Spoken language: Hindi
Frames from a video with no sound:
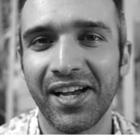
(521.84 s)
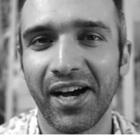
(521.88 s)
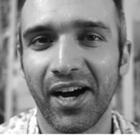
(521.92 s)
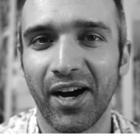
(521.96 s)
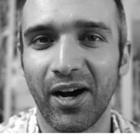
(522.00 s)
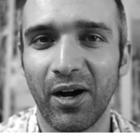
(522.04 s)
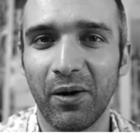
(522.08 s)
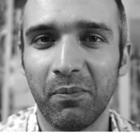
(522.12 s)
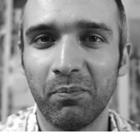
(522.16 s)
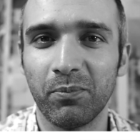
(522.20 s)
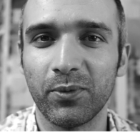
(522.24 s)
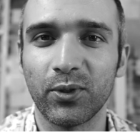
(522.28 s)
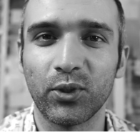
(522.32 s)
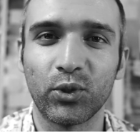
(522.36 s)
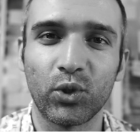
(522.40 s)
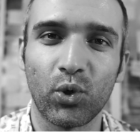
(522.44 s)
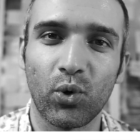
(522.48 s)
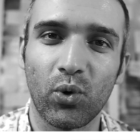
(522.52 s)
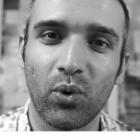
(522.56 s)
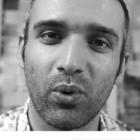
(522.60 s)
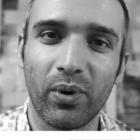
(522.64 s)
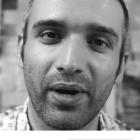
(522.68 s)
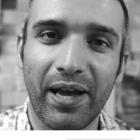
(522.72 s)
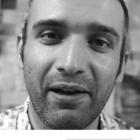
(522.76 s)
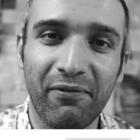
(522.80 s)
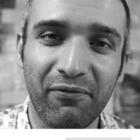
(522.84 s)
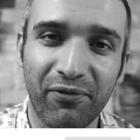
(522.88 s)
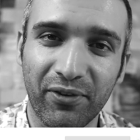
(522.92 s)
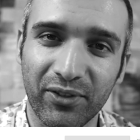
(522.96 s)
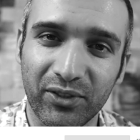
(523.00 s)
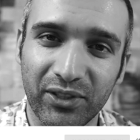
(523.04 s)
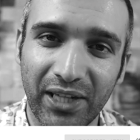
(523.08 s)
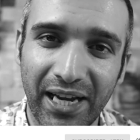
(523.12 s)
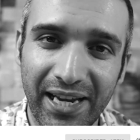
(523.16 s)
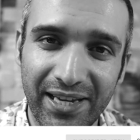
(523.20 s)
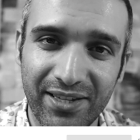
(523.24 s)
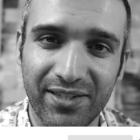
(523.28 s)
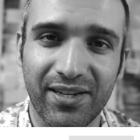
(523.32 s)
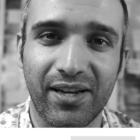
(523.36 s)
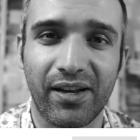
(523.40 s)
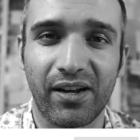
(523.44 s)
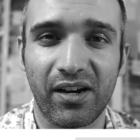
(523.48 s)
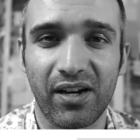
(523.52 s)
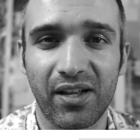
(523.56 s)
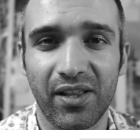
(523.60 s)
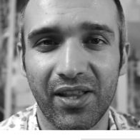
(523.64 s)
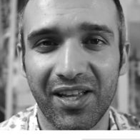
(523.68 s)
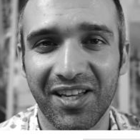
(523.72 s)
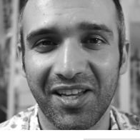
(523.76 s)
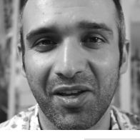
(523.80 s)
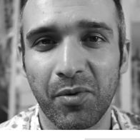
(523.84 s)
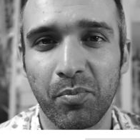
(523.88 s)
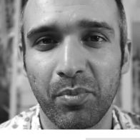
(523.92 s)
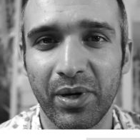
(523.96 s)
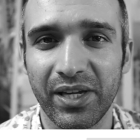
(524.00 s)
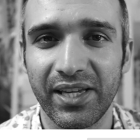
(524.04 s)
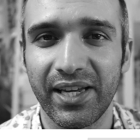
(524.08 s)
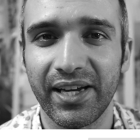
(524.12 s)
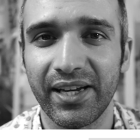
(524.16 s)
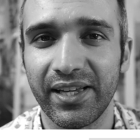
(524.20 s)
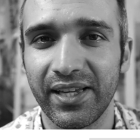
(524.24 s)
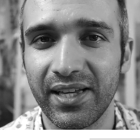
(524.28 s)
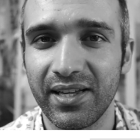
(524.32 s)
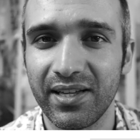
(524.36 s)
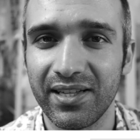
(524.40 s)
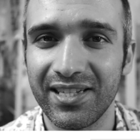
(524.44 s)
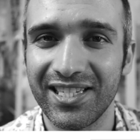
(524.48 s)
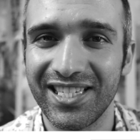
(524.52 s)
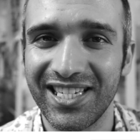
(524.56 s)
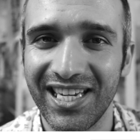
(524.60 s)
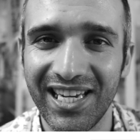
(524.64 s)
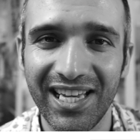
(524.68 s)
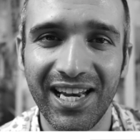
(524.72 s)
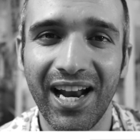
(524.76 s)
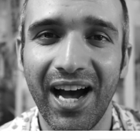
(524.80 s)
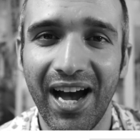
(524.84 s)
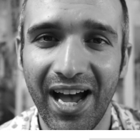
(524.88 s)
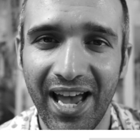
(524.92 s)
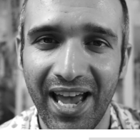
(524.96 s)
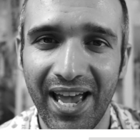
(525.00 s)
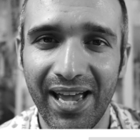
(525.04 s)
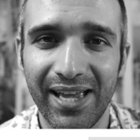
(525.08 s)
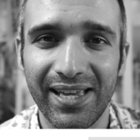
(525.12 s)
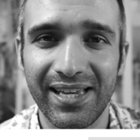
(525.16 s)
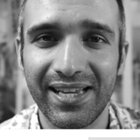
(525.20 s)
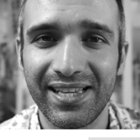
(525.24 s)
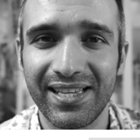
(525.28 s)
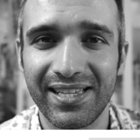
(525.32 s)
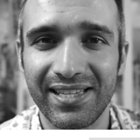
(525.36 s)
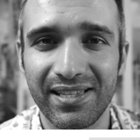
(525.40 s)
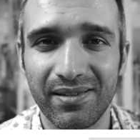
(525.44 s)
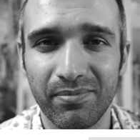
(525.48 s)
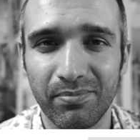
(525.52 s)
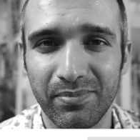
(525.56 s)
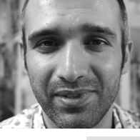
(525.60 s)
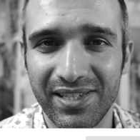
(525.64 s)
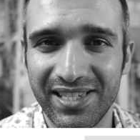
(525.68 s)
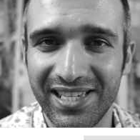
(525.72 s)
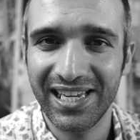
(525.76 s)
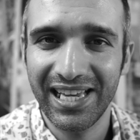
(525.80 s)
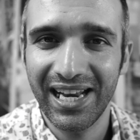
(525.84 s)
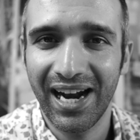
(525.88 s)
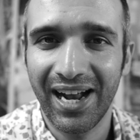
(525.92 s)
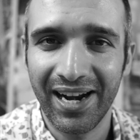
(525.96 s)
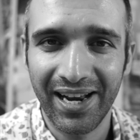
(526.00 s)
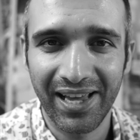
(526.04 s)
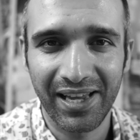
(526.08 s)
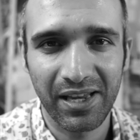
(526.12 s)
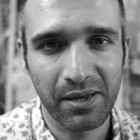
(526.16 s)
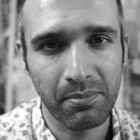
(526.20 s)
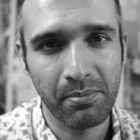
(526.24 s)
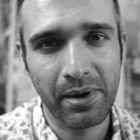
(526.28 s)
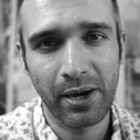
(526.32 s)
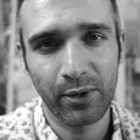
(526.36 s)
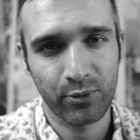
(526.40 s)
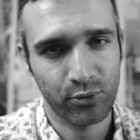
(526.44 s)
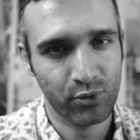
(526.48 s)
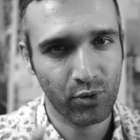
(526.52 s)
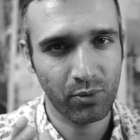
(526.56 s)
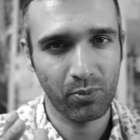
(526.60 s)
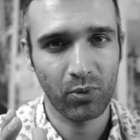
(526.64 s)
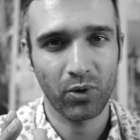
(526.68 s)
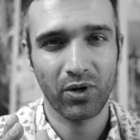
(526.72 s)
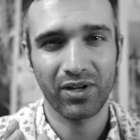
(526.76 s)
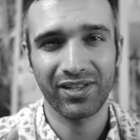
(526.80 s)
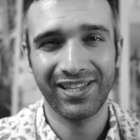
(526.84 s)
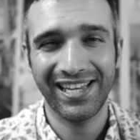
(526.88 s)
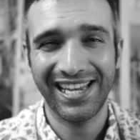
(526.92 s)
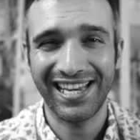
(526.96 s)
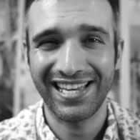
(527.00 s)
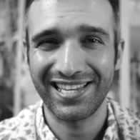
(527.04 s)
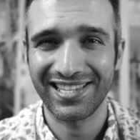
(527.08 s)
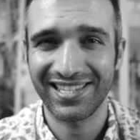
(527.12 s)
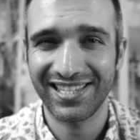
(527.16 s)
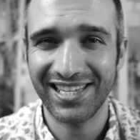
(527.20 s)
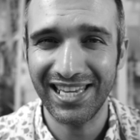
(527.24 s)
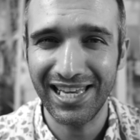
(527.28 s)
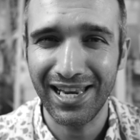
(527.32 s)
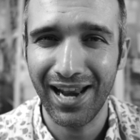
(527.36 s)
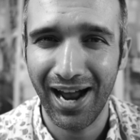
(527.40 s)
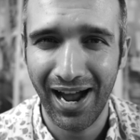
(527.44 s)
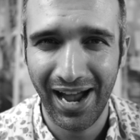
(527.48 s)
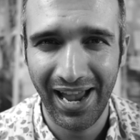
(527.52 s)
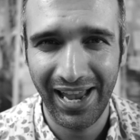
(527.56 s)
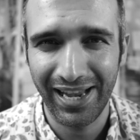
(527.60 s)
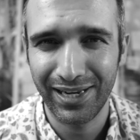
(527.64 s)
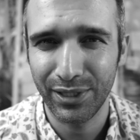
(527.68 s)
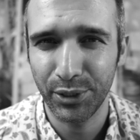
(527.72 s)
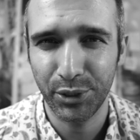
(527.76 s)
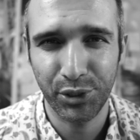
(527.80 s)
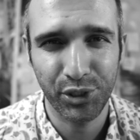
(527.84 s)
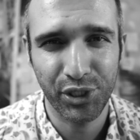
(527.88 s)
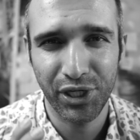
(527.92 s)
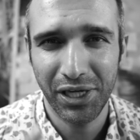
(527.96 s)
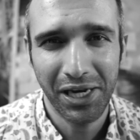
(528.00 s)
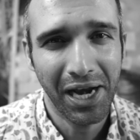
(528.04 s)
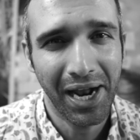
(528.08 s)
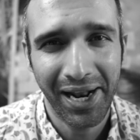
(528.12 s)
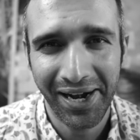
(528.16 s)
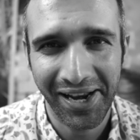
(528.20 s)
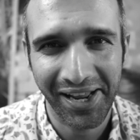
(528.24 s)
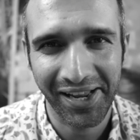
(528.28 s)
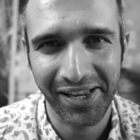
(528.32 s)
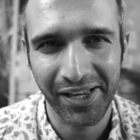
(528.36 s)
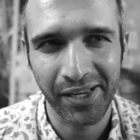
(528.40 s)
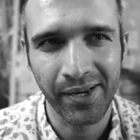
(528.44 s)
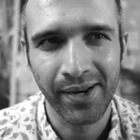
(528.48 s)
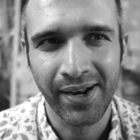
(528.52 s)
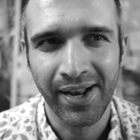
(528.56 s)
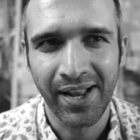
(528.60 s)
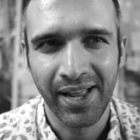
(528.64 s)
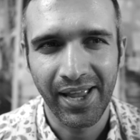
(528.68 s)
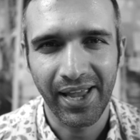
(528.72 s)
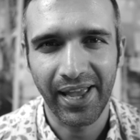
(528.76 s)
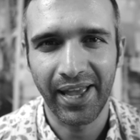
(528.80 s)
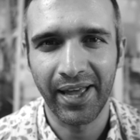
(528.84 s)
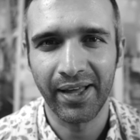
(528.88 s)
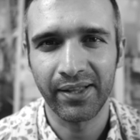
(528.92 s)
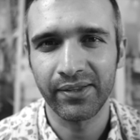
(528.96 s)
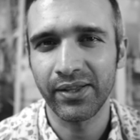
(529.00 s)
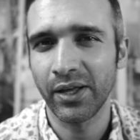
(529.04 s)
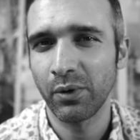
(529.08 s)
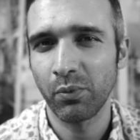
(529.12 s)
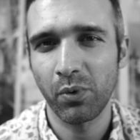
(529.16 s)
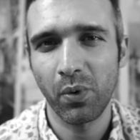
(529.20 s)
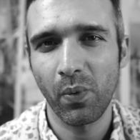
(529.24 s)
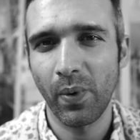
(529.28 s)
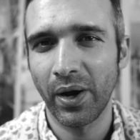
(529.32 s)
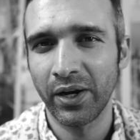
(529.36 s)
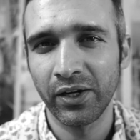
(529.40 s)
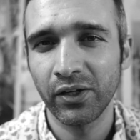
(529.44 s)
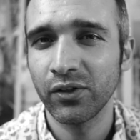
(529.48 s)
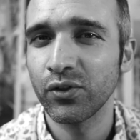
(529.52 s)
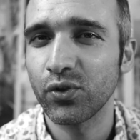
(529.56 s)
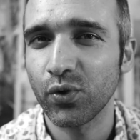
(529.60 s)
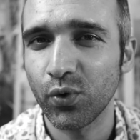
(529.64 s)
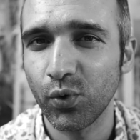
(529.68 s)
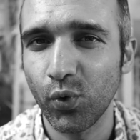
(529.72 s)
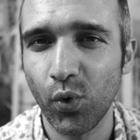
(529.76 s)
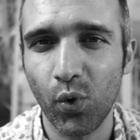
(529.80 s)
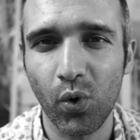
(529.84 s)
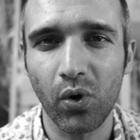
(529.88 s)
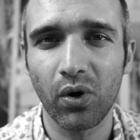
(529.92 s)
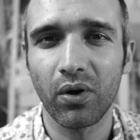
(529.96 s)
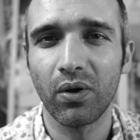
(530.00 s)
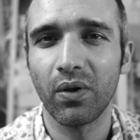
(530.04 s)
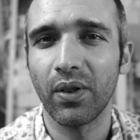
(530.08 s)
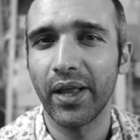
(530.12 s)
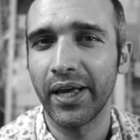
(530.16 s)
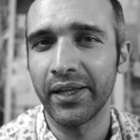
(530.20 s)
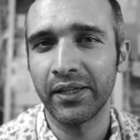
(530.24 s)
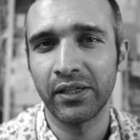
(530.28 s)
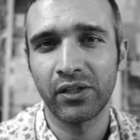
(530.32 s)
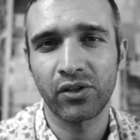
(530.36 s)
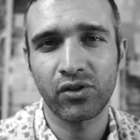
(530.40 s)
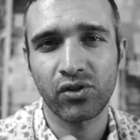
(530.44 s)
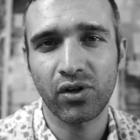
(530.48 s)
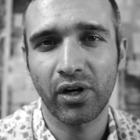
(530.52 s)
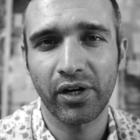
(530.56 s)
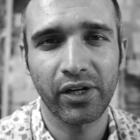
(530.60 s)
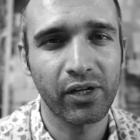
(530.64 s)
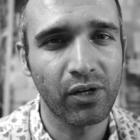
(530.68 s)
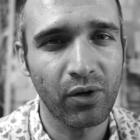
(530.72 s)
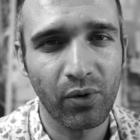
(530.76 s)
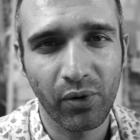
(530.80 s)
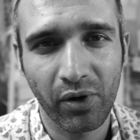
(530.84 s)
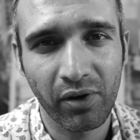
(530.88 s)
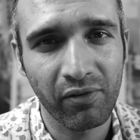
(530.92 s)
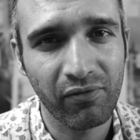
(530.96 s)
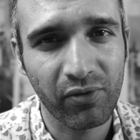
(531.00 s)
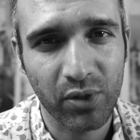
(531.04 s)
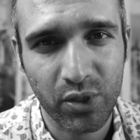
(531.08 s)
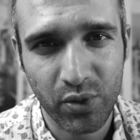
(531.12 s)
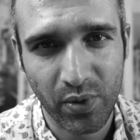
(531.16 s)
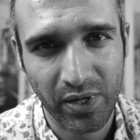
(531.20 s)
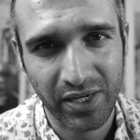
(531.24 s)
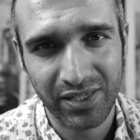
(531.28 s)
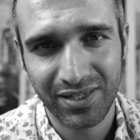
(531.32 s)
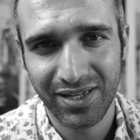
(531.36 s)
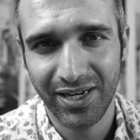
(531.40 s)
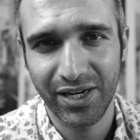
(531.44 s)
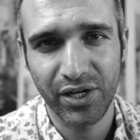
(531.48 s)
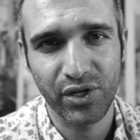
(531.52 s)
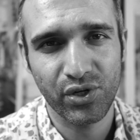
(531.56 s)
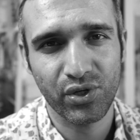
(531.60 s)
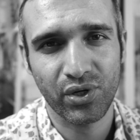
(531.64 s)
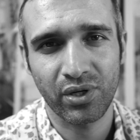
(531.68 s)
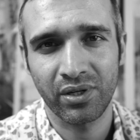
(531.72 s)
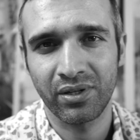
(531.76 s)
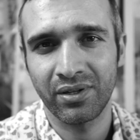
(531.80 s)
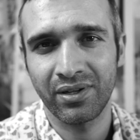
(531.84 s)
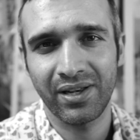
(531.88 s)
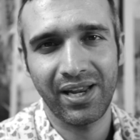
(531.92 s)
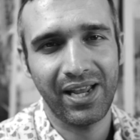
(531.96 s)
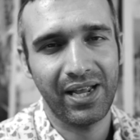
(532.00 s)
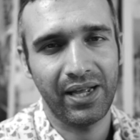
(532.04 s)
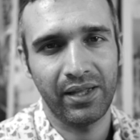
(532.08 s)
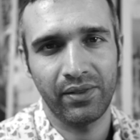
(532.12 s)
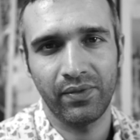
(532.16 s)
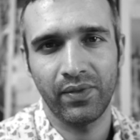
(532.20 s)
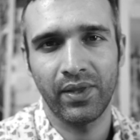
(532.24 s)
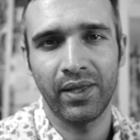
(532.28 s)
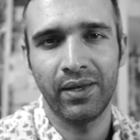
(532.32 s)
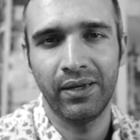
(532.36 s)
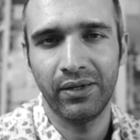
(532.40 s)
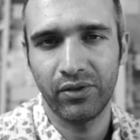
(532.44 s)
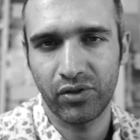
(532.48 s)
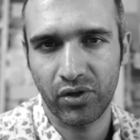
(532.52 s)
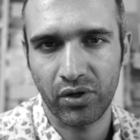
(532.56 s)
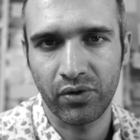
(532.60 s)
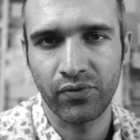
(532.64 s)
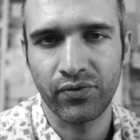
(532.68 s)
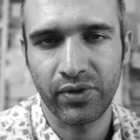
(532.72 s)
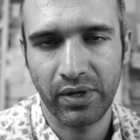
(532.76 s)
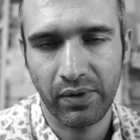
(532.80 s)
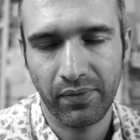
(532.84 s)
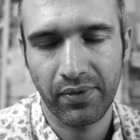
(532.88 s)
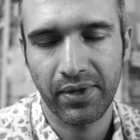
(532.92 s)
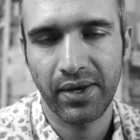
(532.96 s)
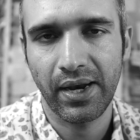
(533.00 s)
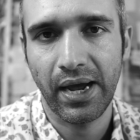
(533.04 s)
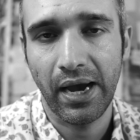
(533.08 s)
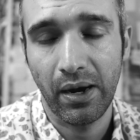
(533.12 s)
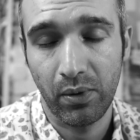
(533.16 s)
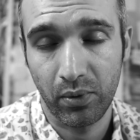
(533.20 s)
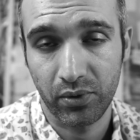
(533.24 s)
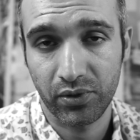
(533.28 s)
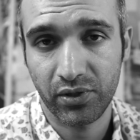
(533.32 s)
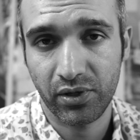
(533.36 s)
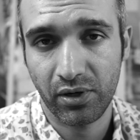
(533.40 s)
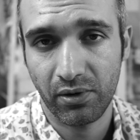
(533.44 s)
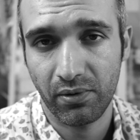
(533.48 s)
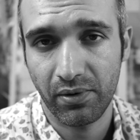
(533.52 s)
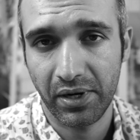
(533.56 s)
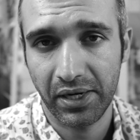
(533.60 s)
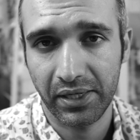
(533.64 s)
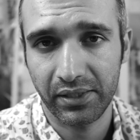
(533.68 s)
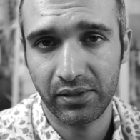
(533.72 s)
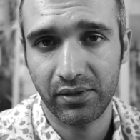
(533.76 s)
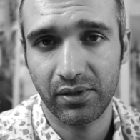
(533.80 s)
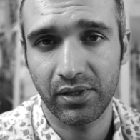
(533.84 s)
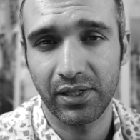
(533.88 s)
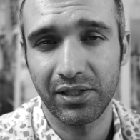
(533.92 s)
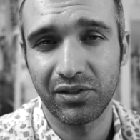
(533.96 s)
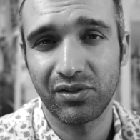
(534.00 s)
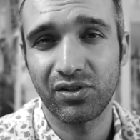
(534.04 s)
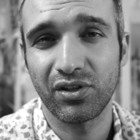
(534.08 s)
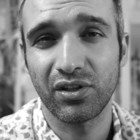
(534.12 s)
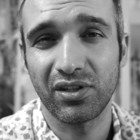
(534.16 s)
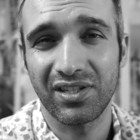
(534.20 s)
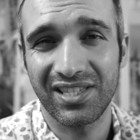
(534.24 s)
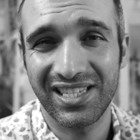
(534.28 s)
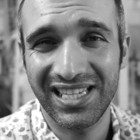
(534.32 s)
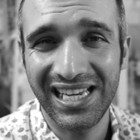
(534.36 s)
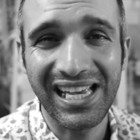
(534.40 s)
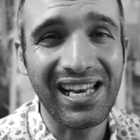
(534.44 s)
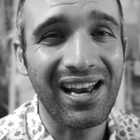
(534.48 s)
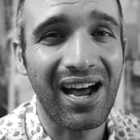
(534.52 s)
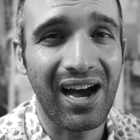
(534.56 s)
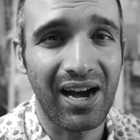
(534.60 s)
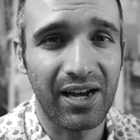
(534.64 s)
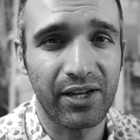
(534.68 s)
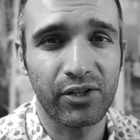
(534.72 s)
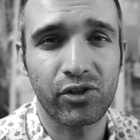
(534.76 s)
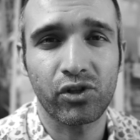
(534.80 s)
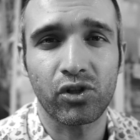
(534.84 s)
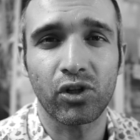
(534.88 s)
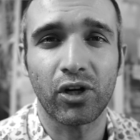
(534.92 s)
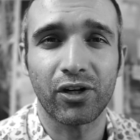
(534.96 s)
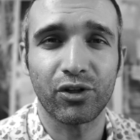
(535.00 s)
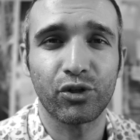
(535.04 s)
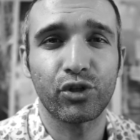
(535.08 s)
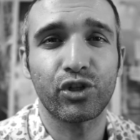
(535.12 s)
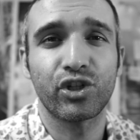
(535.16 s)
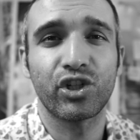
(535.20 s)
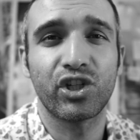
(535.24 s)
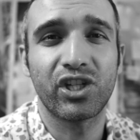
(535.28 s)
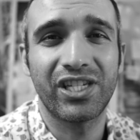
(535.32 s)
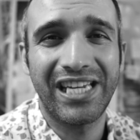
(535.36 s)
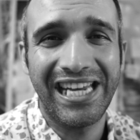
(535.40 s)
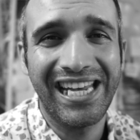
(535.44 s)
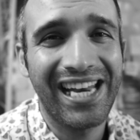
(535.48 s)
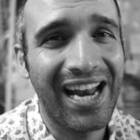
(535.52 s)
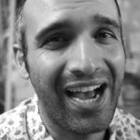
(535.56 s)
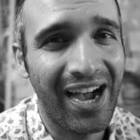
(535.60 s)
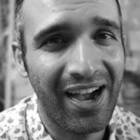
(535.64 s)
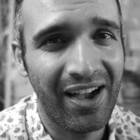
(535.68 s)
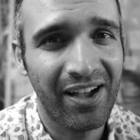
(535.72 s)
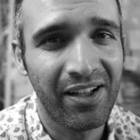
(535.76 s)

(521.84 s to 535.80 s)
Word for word: um, जो एम्फोसाइज कर रहा था कि भैया ये जीरा है ये ज़ीरा नहीं मैं उसको बोल रहा था ये ज़ीरा है जीरा नहीं and then we went into Google and then started looking for translation and then it turns out that I was correct. It's Zira, it's not Jira.